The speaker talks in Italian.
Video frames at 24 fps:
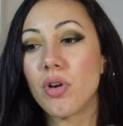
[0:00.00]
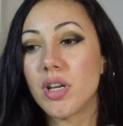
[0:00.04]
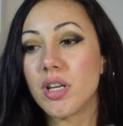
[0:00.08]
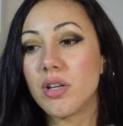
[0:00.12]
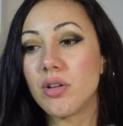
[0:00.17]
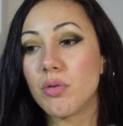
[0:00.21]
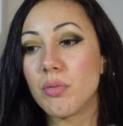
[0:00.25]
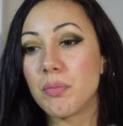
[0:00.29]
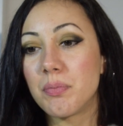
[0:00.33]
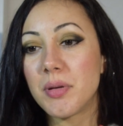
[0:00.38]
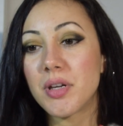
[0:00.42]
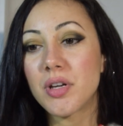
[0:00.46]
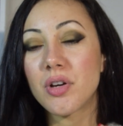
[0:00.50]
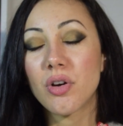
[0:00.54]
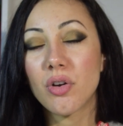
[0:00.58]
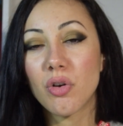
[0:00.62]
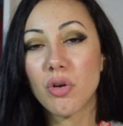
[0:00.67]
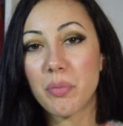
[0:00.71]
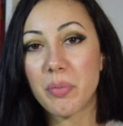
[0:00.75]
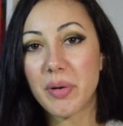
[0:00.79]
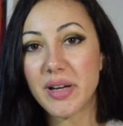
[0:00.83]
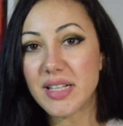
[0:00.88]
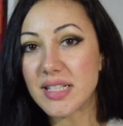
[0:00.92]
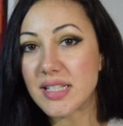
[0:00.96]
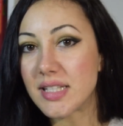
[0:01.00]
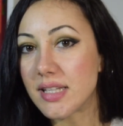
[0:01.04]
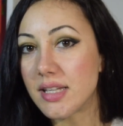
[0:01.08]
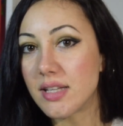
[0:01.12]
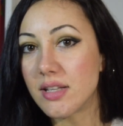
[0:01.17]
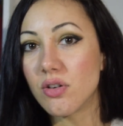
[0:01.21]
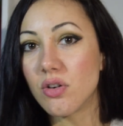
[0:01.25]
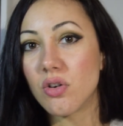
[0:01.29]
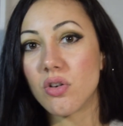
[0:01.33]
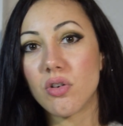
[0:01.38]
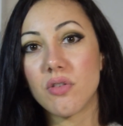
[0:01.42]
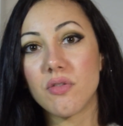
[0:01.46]
in un piccolo
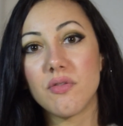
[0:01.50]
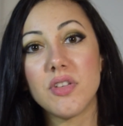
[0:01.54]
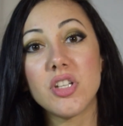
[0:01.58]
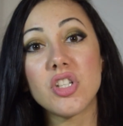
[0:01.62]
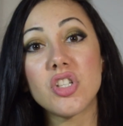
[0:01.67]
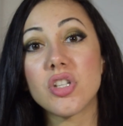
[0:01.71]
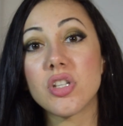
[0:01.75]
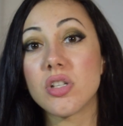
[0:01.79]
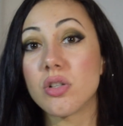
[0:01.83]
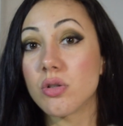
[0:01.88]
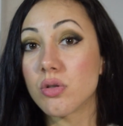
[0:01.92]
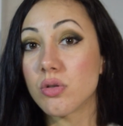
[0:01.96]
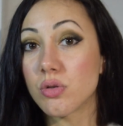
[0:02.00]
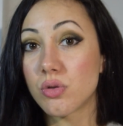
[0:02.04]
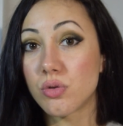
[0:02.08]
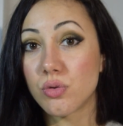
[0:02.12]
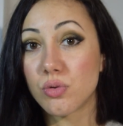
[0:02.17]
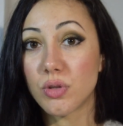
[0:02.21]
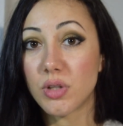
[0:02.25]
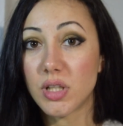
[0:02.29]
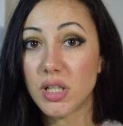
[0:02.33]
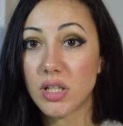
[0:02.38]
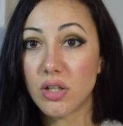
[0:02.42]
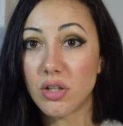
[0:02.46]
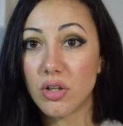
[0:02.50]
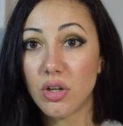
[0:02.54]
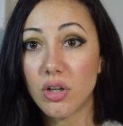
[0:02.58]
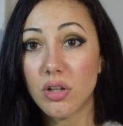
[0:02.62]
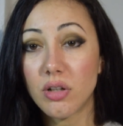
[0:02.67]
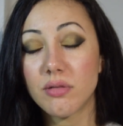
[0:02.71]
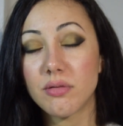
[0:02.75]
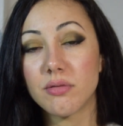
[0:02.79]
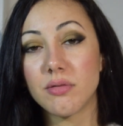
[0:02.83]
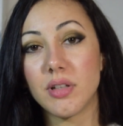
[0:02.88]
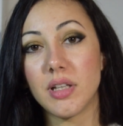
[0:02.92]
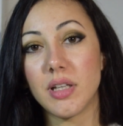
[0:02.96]
paesino vicino
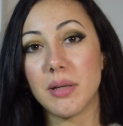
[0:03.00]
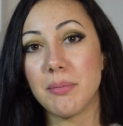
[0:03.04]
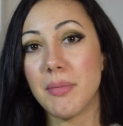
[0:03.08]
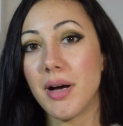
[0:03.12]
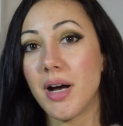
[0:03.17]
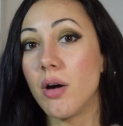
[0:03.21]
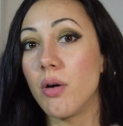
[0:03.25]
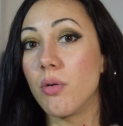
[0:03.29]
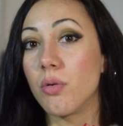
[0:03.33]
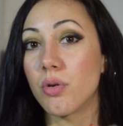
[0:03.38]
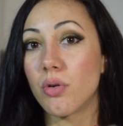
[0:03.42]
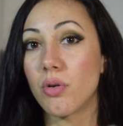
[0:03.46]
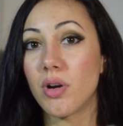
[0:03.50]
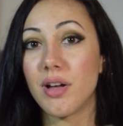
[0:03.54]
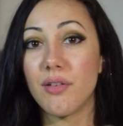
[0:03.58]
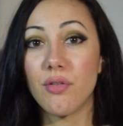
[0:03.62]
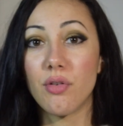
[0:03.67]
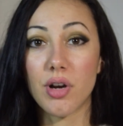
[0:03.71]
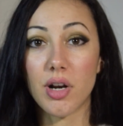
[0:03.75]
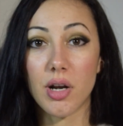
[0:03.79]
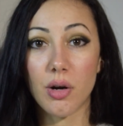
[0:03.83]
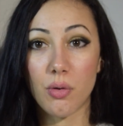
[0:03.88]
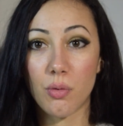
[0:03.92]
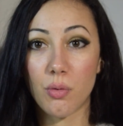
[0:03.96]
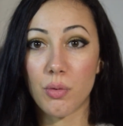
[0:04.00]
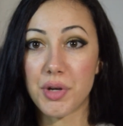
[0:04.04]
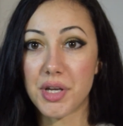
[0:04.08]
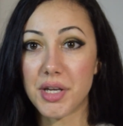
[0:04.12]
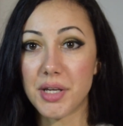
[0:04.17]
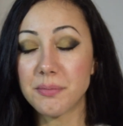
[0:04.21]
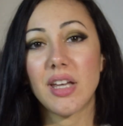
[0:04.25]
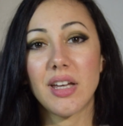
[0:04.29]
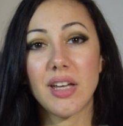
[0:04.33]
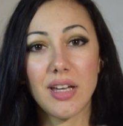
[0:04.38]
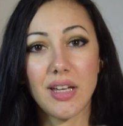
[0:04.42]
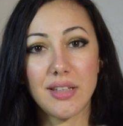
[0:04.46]
Zurigo, eh, Mauro lavora
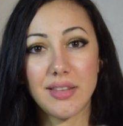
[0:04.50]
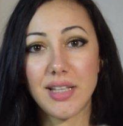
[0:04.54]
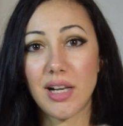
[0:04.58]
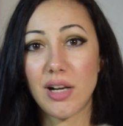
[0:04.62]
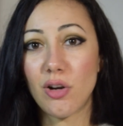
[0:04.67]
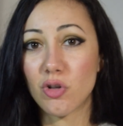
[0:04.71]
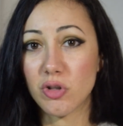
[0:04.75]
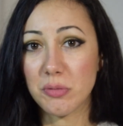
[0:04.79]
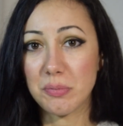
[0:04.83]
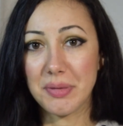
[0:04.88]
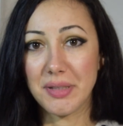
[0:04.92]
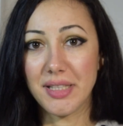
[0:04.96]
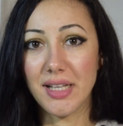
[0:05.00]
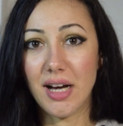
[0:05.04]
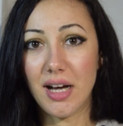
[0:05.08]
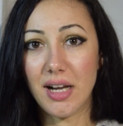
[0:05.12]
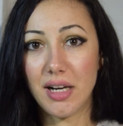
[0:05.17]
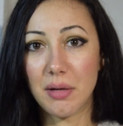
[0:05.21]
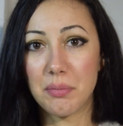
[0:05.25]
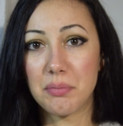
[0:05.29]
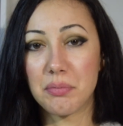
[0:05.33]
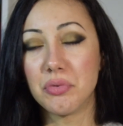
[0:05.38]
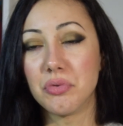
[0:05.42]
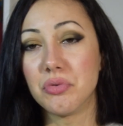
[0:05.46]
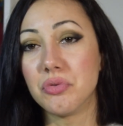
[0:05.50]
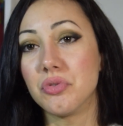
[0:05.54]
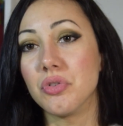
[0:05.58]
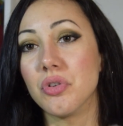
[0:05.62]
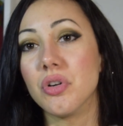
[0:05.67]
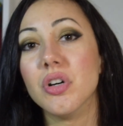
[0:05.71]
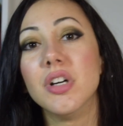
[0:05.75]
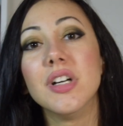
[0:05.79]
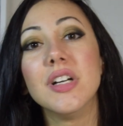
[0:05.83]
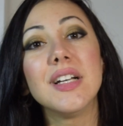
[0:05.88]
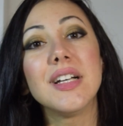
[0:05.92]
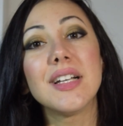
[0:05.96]
qui, eh, nell'ospedale
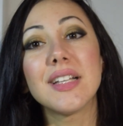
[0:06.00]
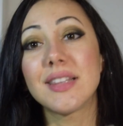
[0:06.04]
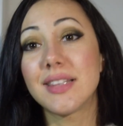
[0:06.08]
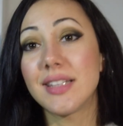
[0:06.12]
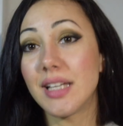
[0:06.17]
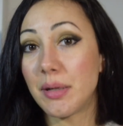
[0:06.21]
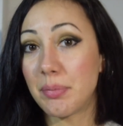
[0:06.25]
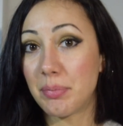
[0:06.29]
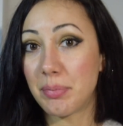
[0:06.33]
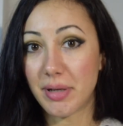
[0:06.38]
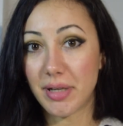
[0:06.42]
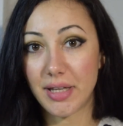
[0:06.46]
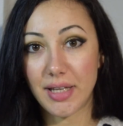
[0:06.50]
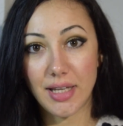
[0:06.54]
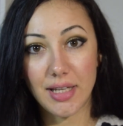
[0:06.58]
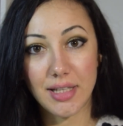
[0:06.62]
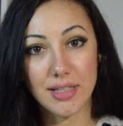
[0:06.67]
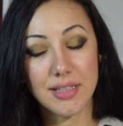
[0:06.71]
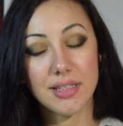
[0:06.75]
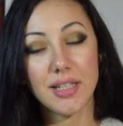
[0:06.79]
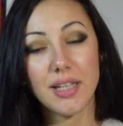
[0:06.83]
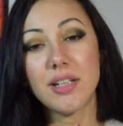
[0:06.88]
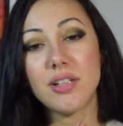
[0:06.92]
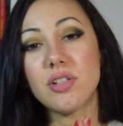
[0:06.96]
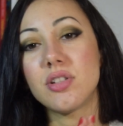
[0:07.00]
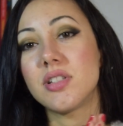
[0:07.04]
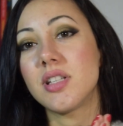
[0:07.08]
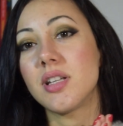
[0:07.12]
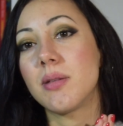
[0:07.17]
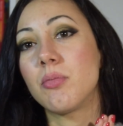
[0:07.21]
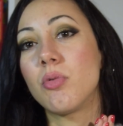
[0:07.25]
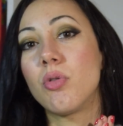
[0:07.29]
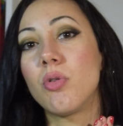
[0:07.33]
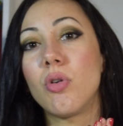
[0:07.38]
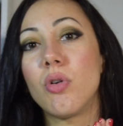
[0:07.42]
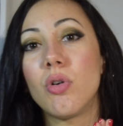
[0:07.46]
appunto del paese, ci
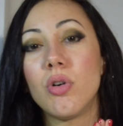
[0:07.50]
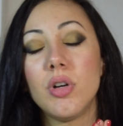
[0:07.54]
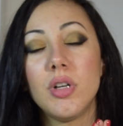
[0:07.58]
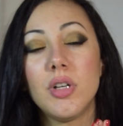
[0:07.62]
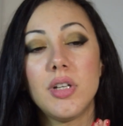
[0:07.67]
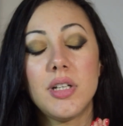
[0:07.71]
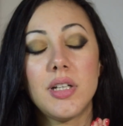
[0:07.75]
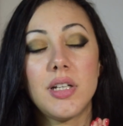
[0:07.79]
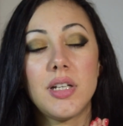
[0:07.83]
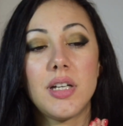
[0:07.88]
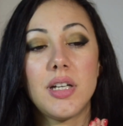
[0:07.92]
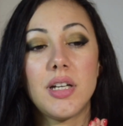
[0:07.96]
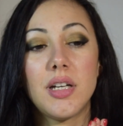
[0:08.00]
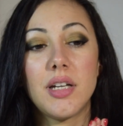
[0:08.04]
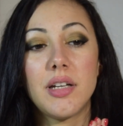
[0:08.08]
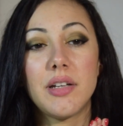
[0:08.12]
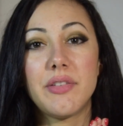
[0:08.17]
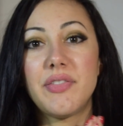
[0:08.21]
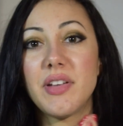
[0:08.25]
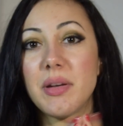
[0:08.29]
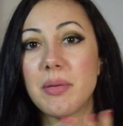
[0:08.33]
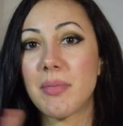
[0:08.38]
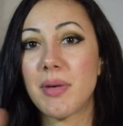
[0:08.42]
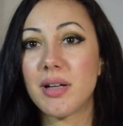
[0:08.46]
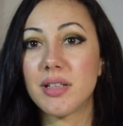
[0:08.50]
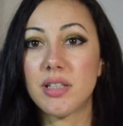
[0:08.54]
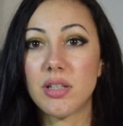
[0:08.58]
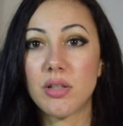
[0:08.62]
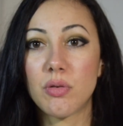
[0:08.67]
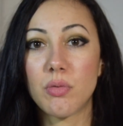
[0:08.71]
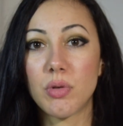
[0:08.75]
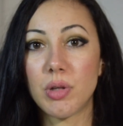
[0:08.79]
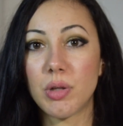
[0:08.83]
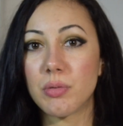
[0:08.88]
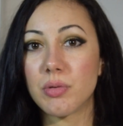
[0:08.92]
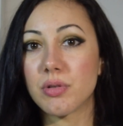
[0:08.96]
siamo eh,
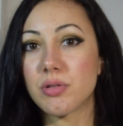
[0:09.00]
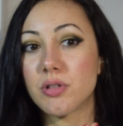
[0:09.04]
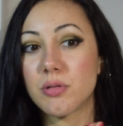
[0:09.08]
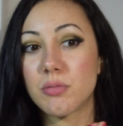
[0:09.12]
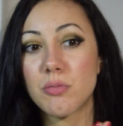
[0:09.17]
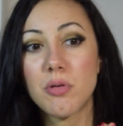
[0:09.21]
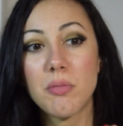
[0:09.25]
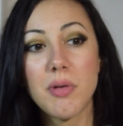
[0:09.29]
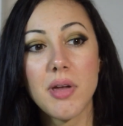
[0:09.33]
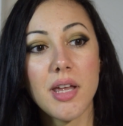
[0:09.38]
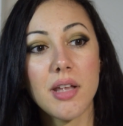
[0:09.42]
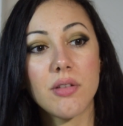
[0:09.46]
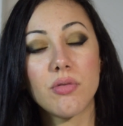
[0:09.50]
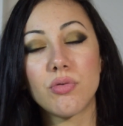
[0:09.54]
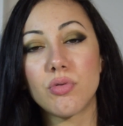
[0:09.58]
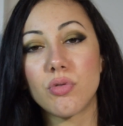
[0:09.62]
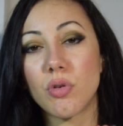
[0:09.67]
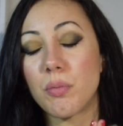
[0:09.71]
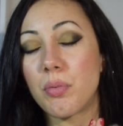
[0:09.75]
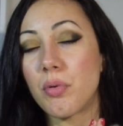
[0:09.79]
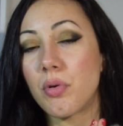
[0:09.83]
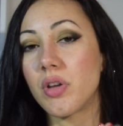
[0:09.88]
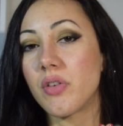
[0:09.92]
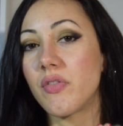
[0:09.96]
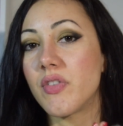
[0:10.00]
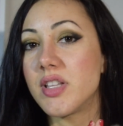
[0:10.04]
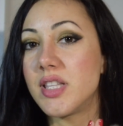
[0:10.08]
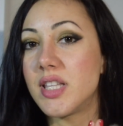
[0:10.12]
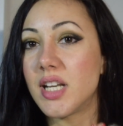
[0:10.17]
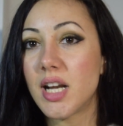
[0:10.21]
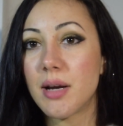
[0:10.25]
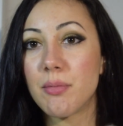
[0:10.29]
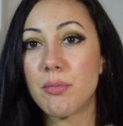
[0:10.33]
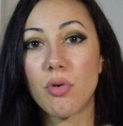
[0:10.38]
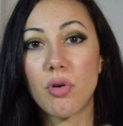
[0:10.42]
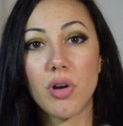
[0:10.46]
fermati qui in questo momento, poi
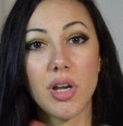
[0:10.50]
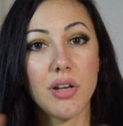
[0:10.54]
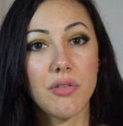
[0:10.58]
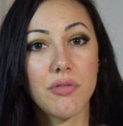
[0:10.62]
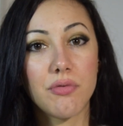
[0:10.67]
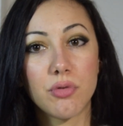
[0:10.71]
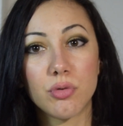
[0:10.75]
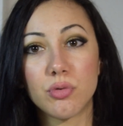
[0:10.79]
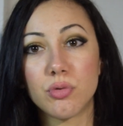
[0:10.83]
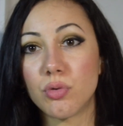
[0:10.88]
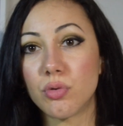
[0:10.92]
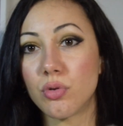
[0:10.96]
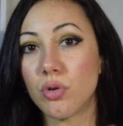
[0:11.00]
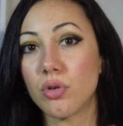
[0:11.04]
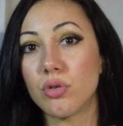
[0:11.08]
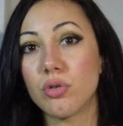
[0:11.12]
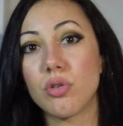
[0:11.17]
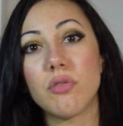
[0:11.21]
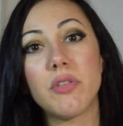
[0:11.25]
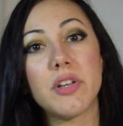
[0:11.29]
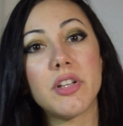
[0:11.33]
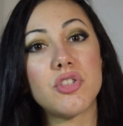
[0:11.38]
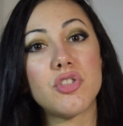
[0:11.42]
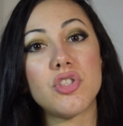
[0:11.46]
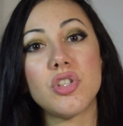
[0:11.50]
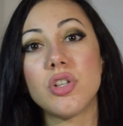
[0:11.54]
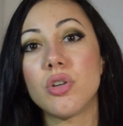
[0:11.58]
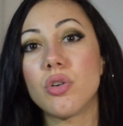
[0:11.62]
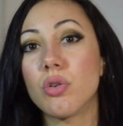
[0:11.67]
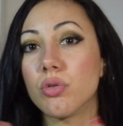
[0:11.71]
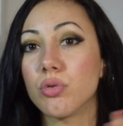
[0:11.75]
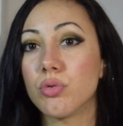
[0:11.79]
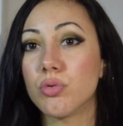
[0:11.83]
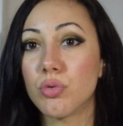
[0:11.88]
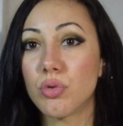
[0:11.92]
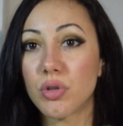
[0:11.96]
vedremo il futuro dove ci
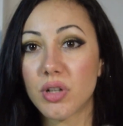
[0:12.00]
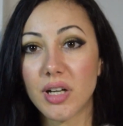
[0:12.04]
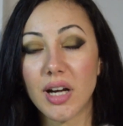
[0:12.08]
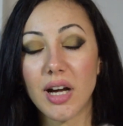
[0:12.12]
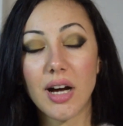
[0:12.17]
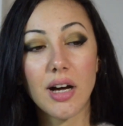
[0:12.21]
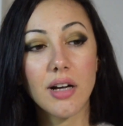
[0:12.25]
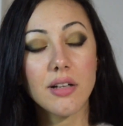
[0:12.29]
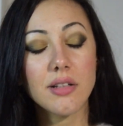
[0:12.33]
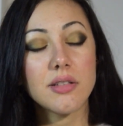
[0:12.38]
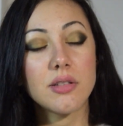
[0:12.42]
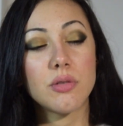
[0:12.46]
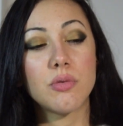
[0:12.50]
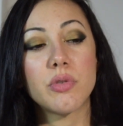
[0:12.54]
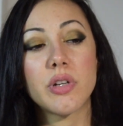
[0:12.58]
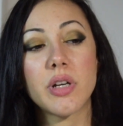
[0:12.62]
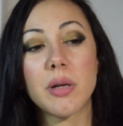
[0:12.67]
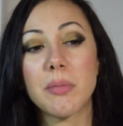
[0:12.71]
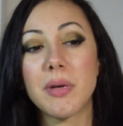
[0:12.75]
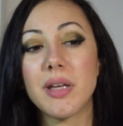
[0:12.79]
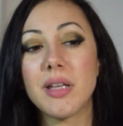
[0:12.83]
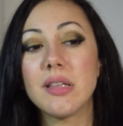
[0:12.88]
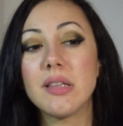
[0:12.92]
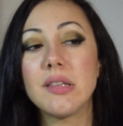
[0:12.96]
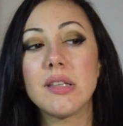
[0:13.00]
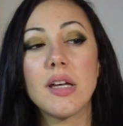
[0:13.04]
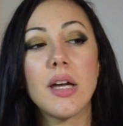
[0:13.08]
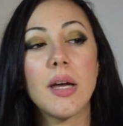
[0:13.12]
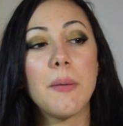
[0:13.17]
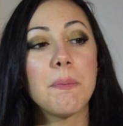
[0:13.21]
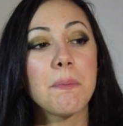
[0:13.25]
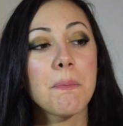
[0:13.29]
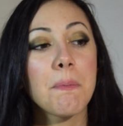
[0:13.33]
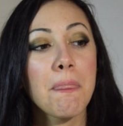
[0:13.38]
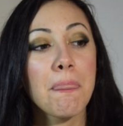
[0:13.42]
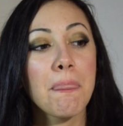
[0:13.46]
condurrà. Sicuramente